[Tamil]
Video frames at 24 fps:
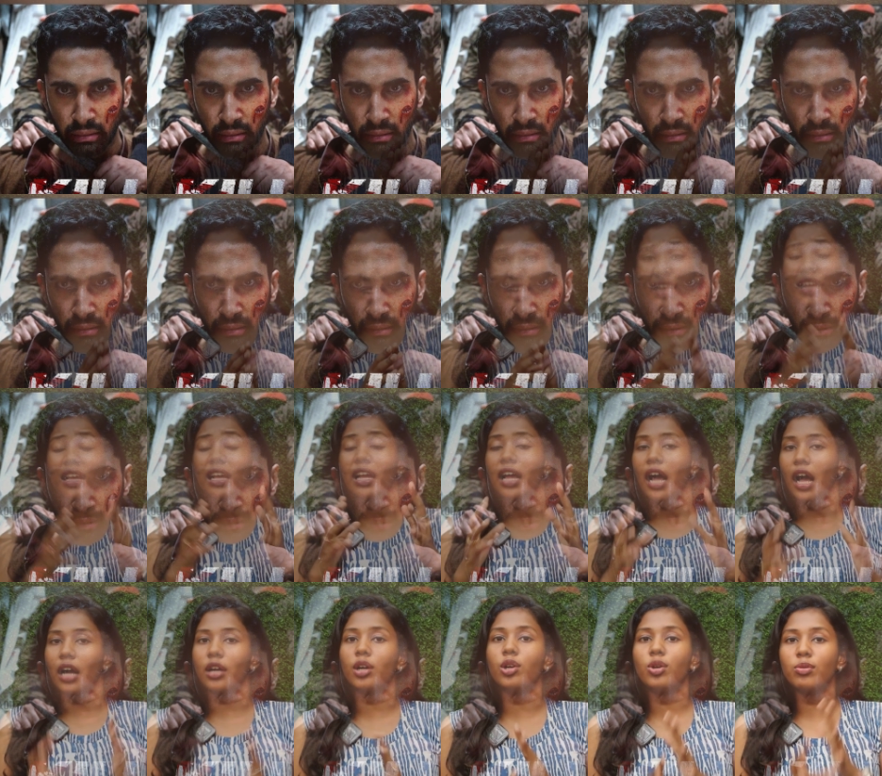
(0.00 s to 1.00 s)
பண்ணாங்க
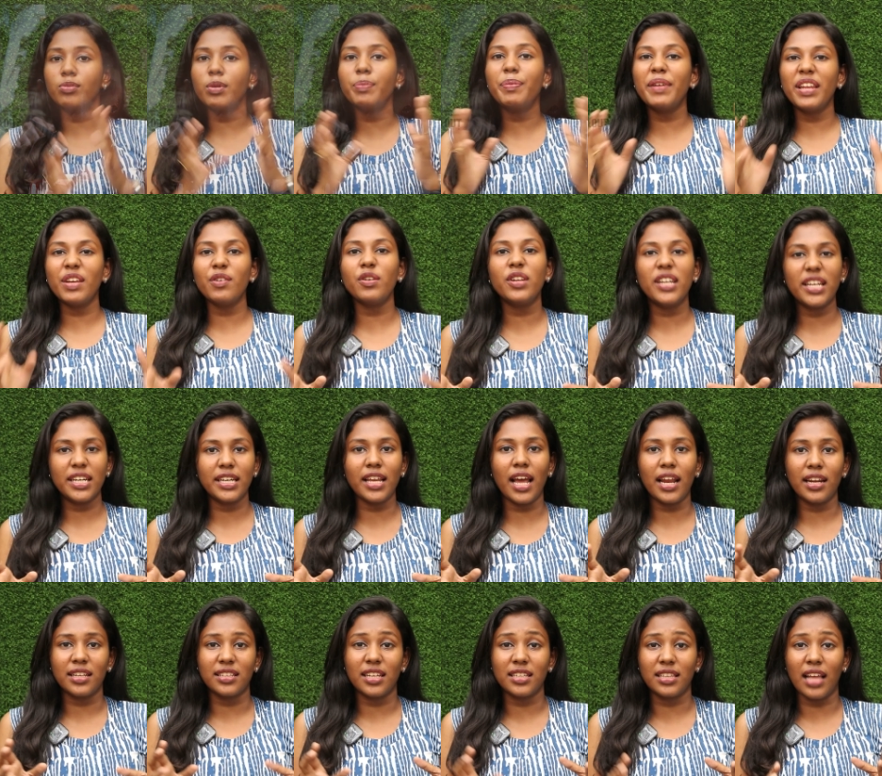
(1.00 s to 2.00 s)
அங்க ரொம்ப பெரிய ஒரு ஹிட்
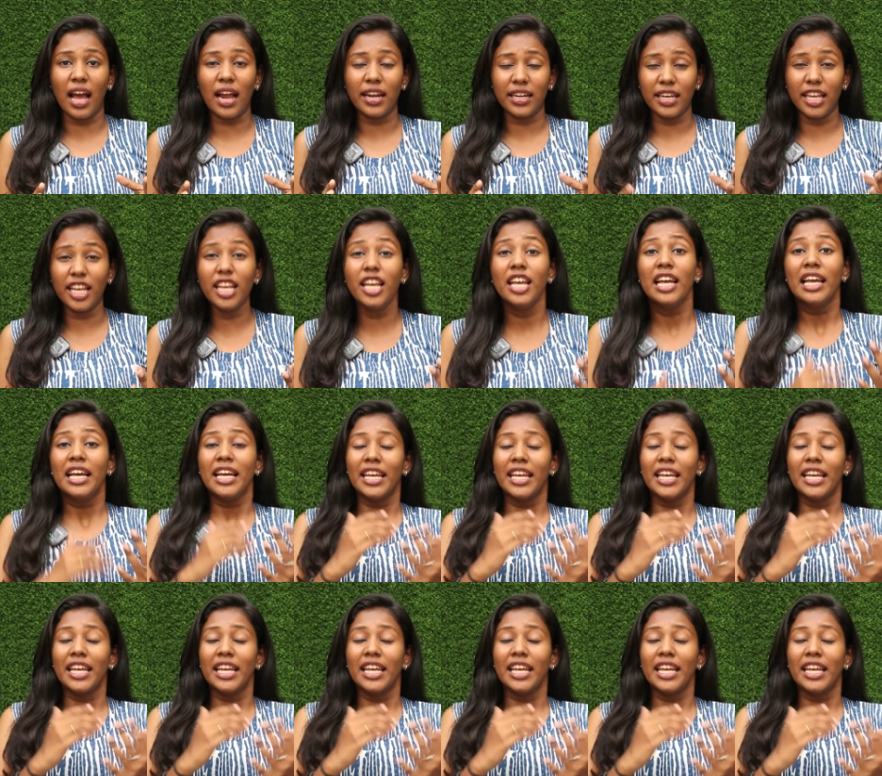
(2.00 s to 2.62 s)
ஆனதை தாண்டி